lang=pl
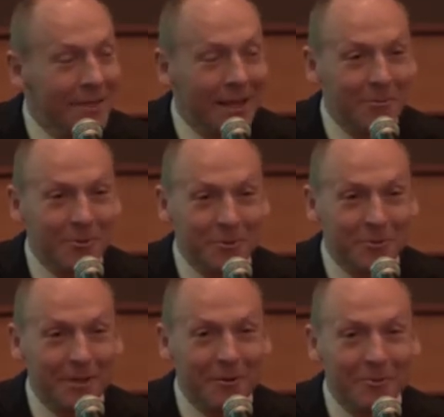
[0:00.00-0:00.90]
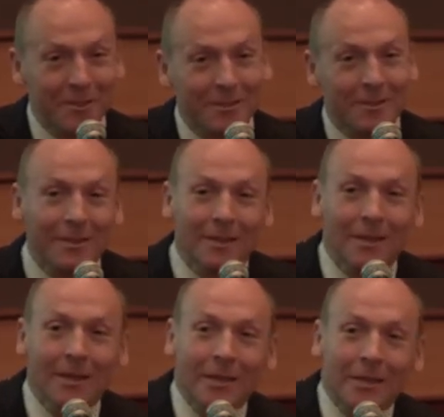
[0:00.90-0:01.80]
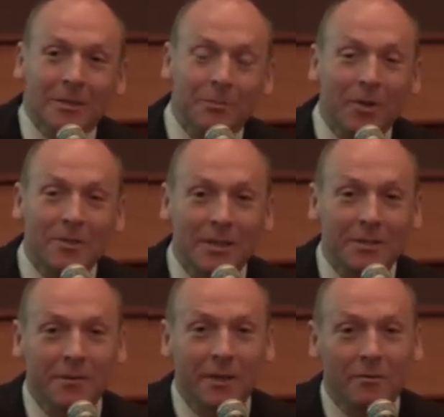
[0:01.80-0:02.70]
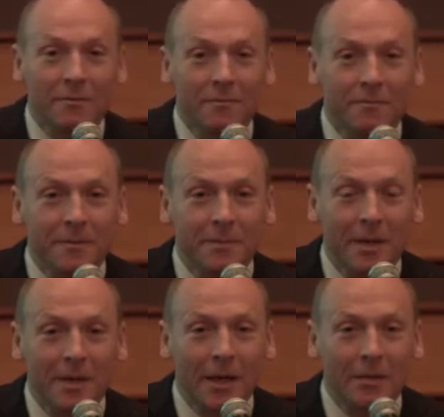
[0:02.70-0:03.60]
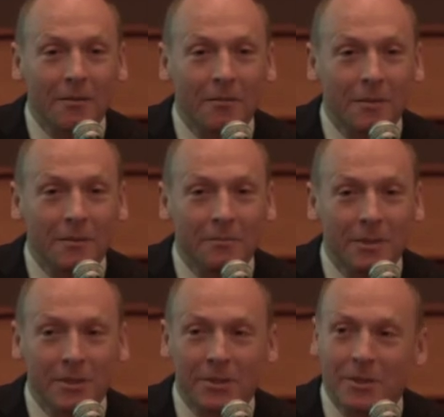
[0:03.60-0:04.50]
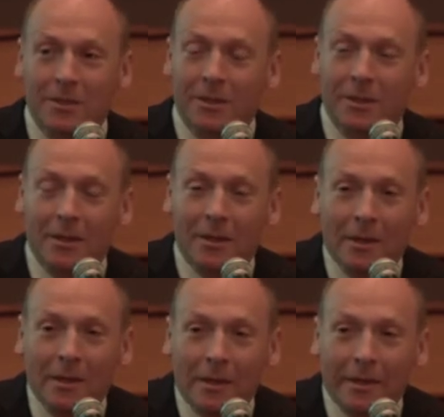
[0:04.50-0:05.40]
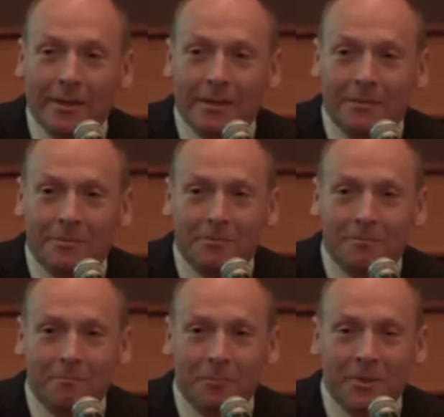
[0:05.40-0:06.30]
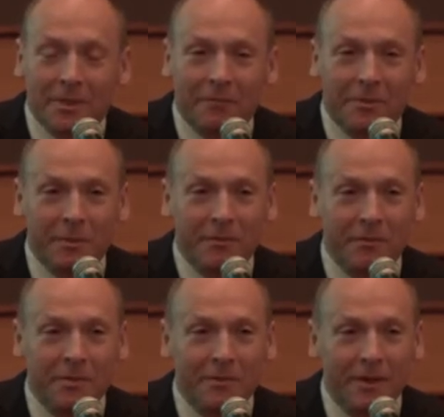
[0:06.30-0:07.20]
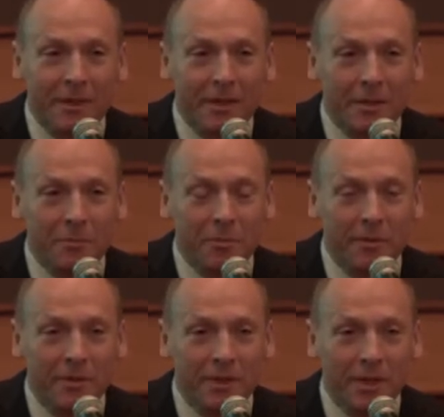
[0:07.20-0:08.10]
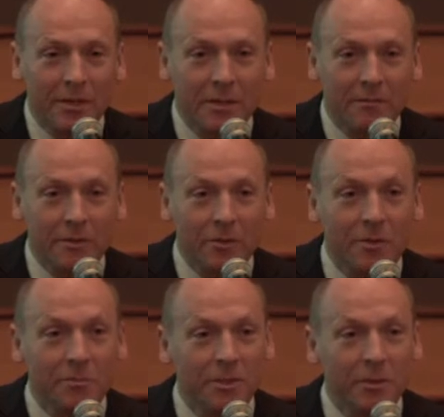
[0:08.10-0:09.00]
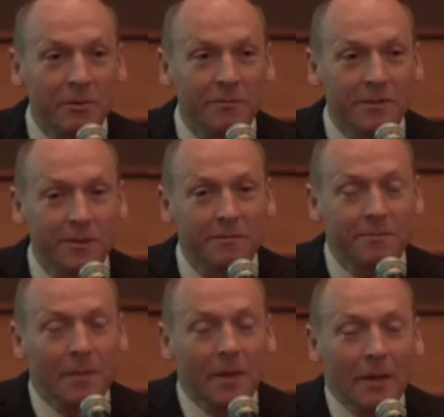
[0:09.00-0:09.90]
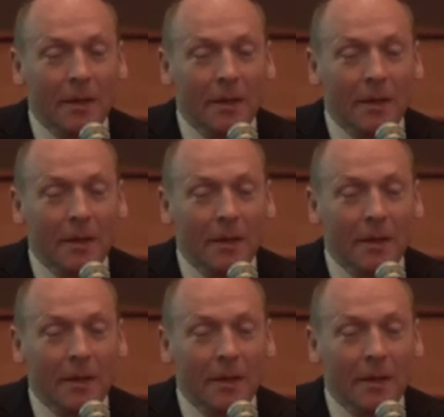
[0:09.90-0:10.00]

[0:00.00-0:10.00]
wydaje mi się, że udało się sprostać wielu wymaganiom i też E, postawić pewne wyzwania i je próbować realizować. O tym chciałbym w tym